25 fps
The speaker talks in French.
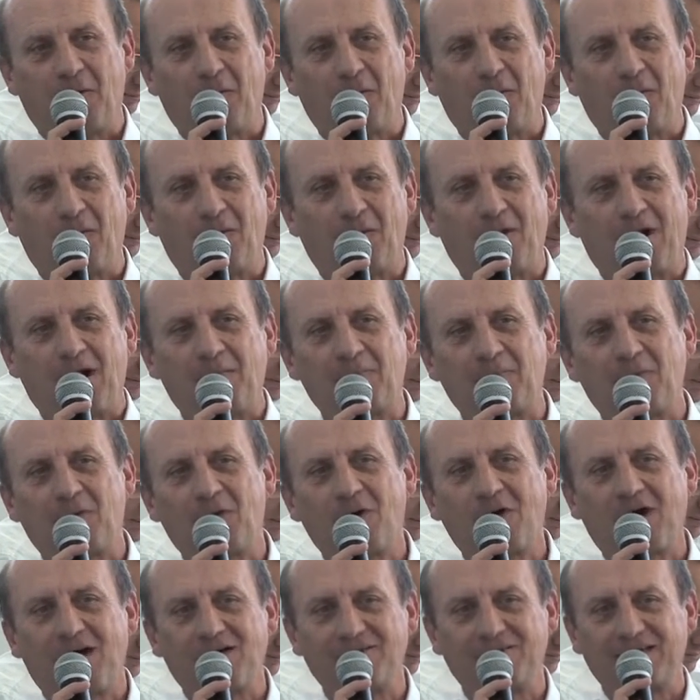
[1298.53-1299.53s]
en,
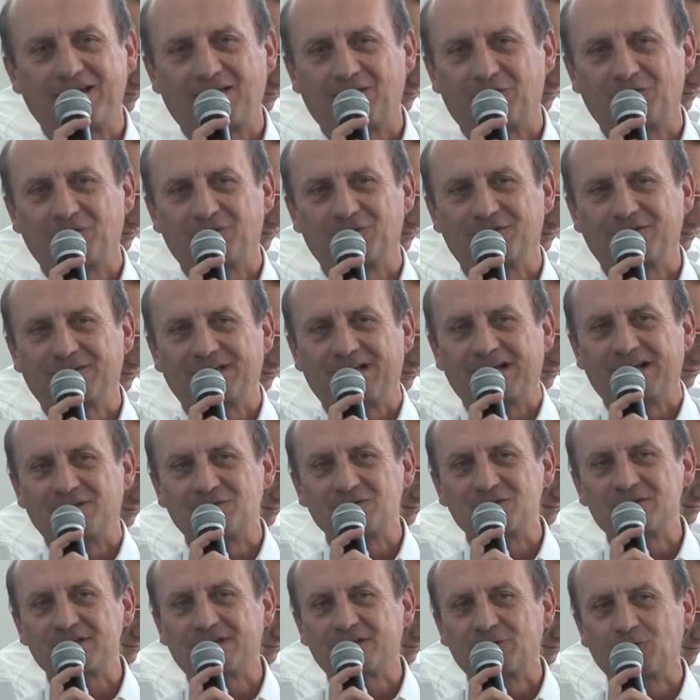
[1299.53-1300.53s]
rapport avec ce qu'est
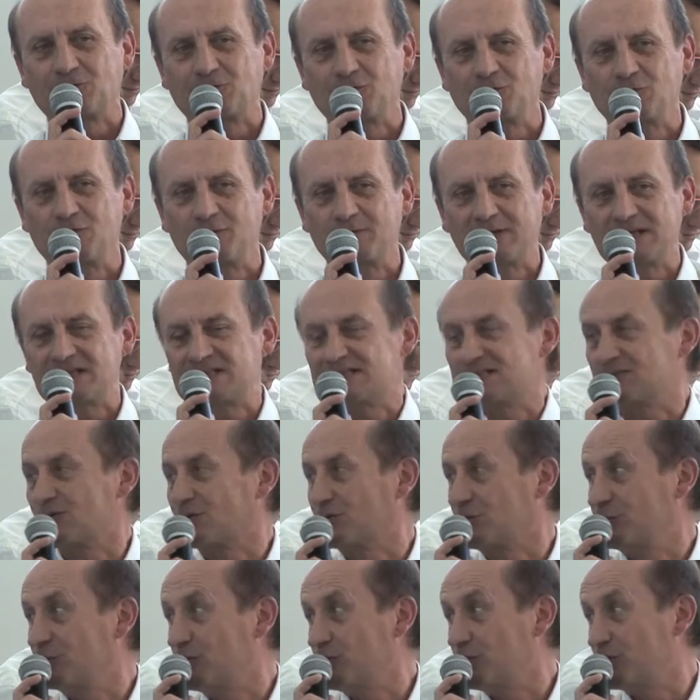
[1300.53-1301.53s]
l'industrie automobile, c'est
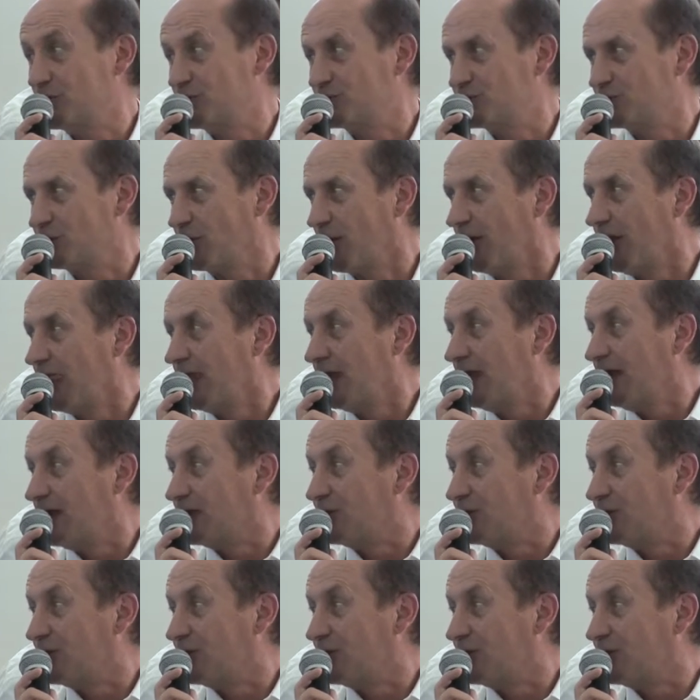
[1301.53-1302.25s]
sans commune mesure.